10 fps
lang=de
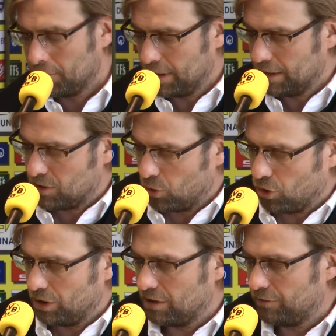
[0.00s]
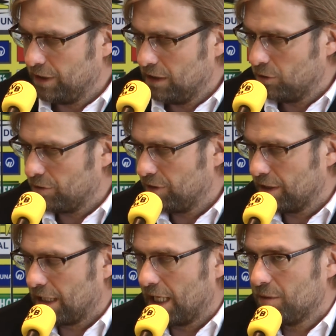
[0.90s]
die so noch nicht viele oder
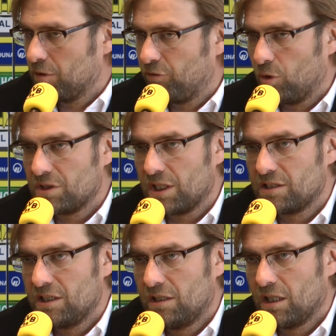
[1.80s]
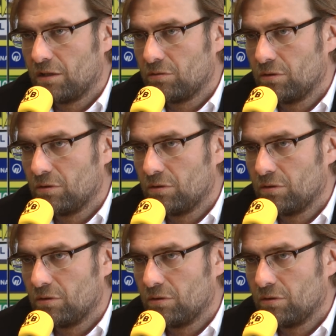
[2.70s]
vielleicht gar niemand vor uns erzielt hat.